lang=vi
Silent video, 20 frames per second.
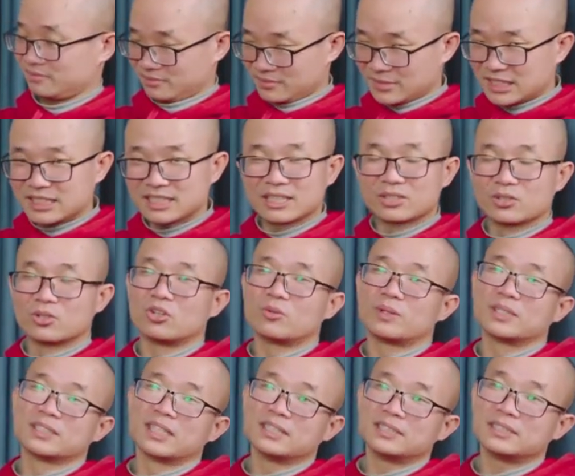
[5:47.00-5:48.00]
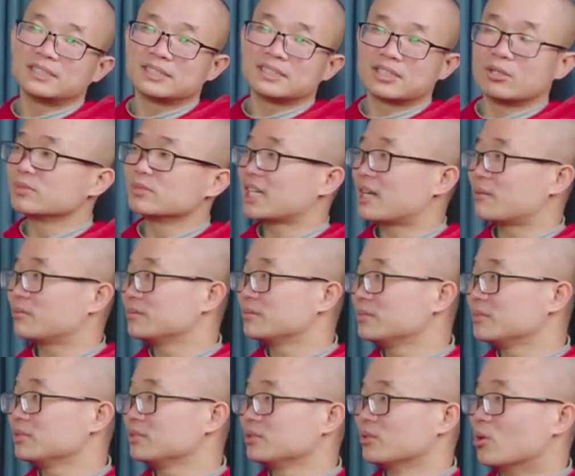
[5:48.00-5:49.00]
không? Chạy trốn khỏi bản thân, không dám
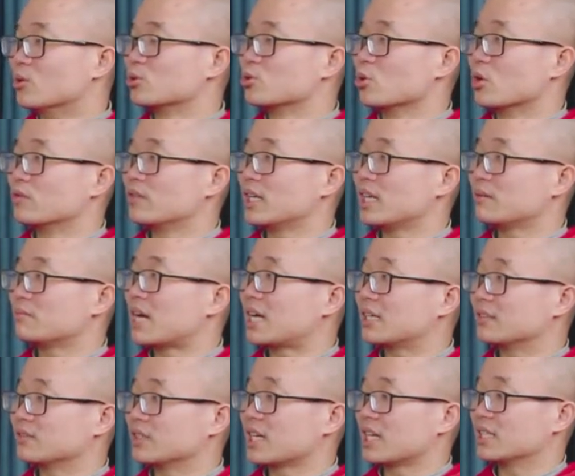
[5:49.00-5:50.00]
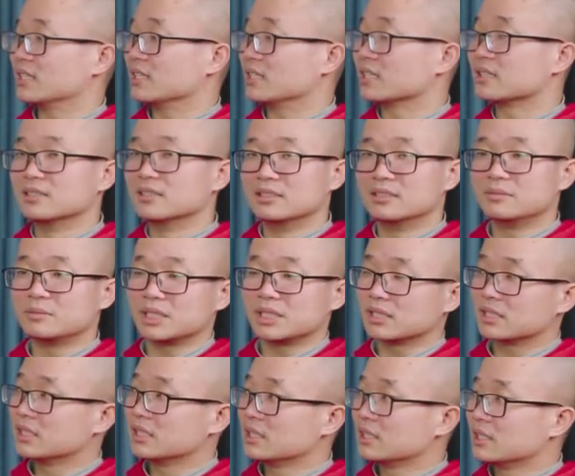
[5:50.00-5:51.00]
ngồi xuống và làm bạn với cả những cái thứ
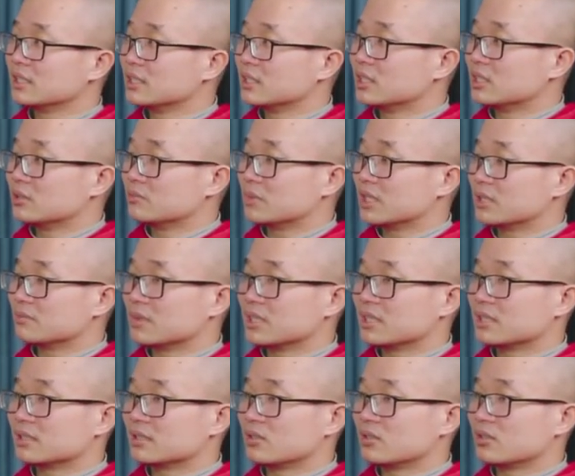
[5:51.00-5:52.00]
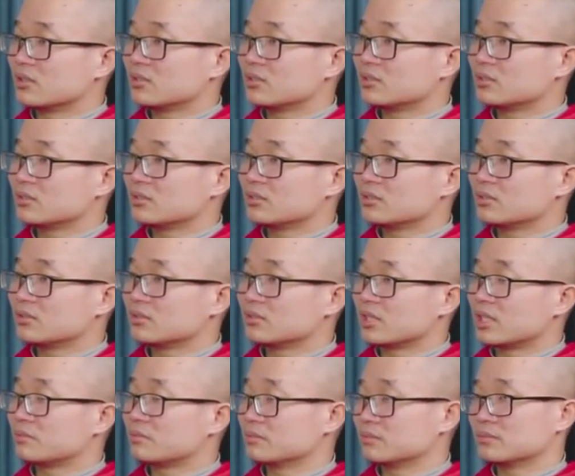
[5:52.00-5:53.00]
mà mà mà nó nó
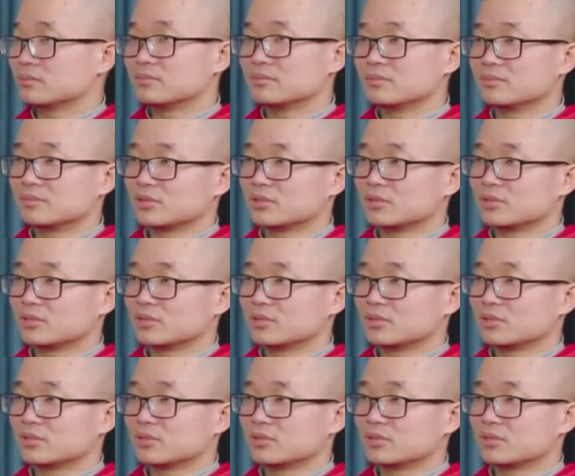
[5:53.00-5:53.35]
là, có